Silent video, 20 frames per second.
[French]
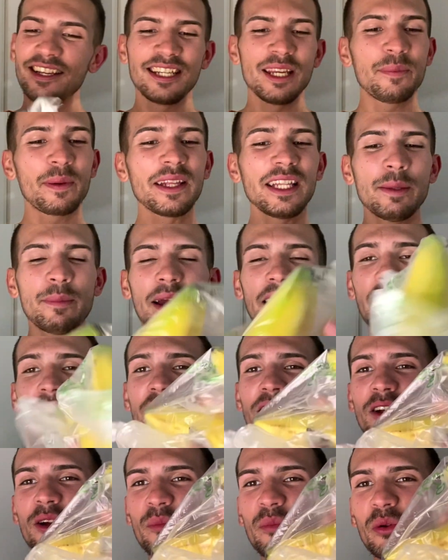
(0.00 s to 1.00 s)
J'ai pris des
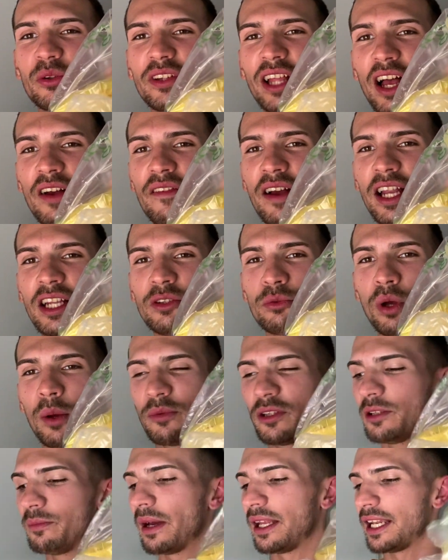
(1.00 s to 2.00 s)
bananes pour le travail, trois
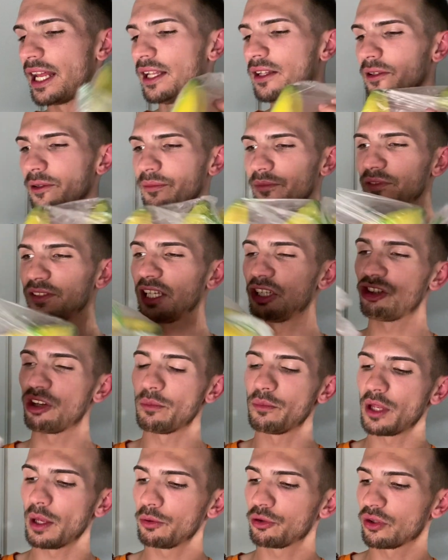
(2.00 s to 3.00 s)
petites bananes. Ça,
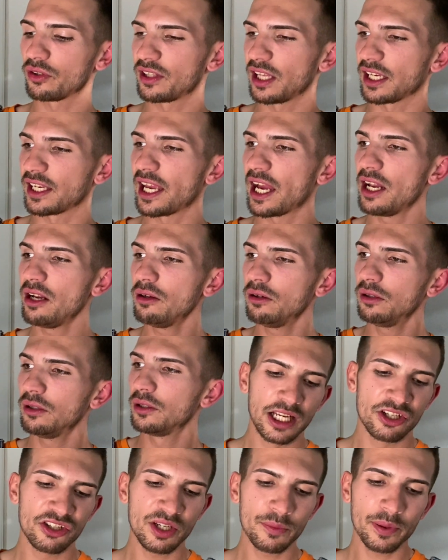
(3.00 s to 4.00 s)
j'aime bien parce que ça cale.
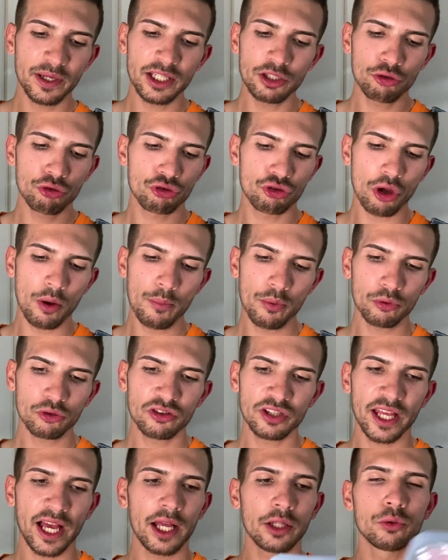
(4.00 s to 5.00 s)
J'ai pris du jambon
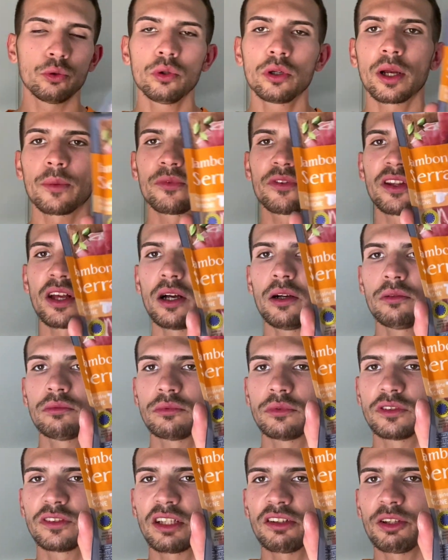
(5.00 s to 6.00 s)
serrano, comme
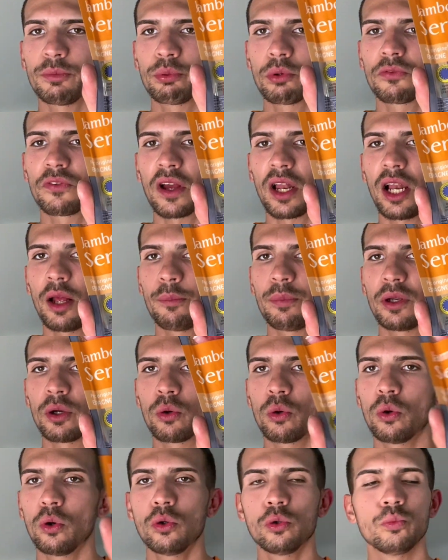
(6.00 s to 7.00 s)
ça. Ça, c'est pour faire
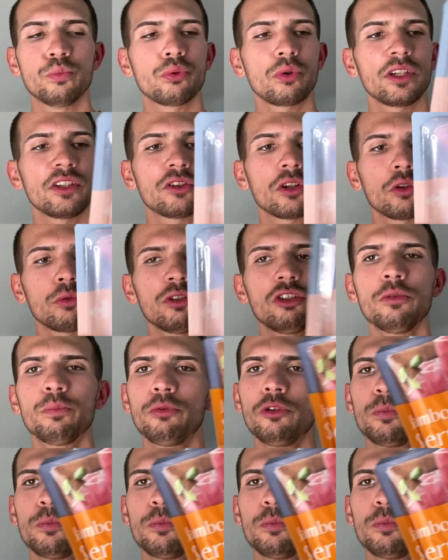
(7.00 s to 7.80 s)
l'apéro ou pour les sandwichs.